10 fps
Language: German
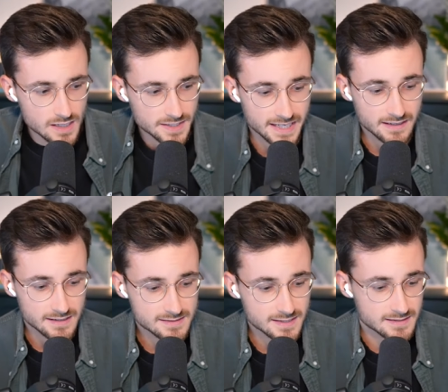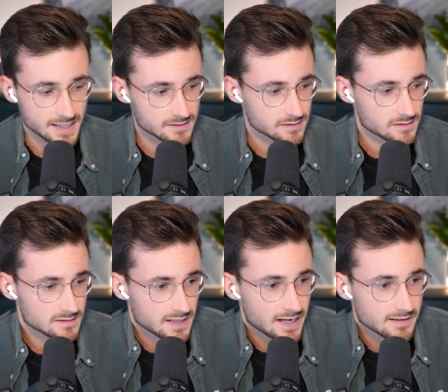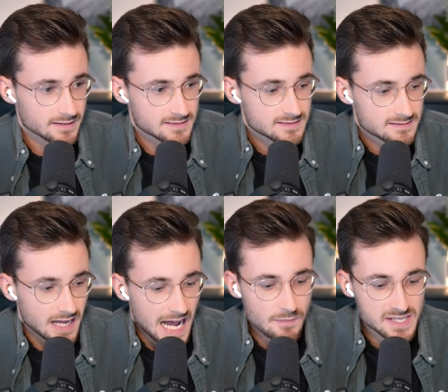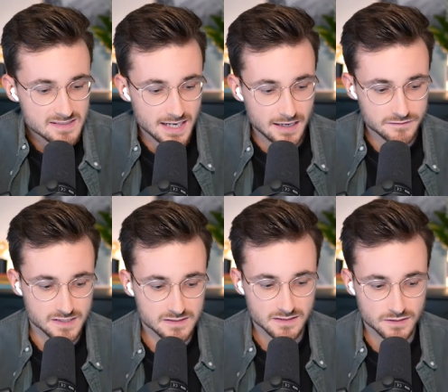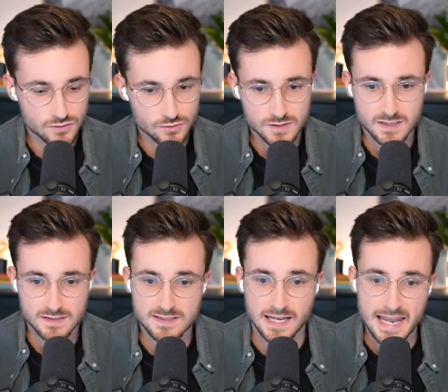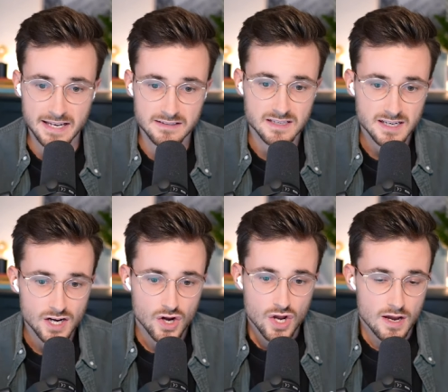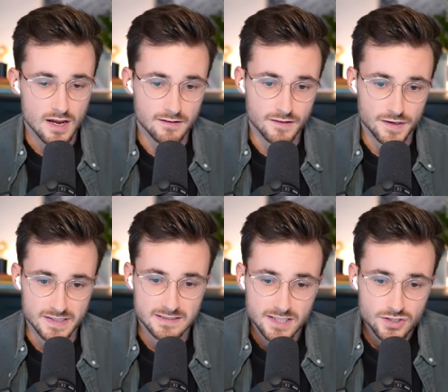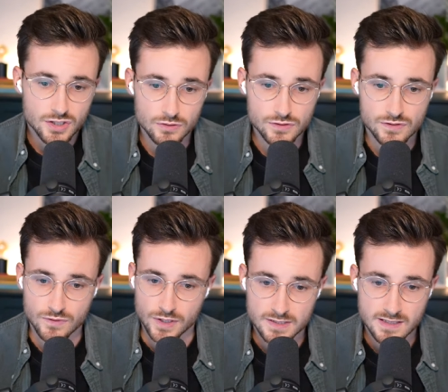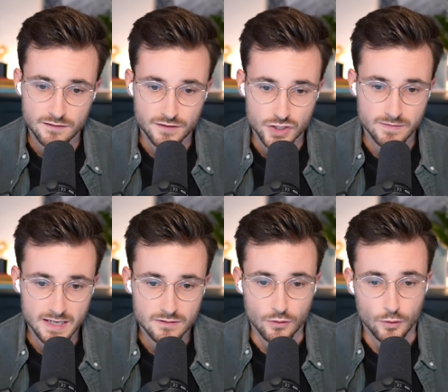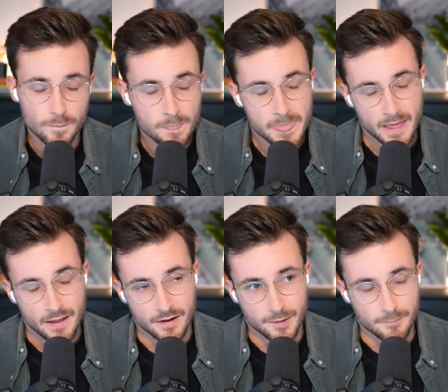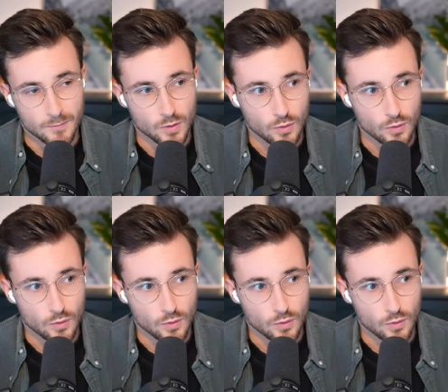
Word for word: dann ist das ja sozusagen, das ist Arbeitskraft, das ist Ressource, das ist Talent, was nicht genutzt wird. Das ist ja eine Verschwendung. Ähm,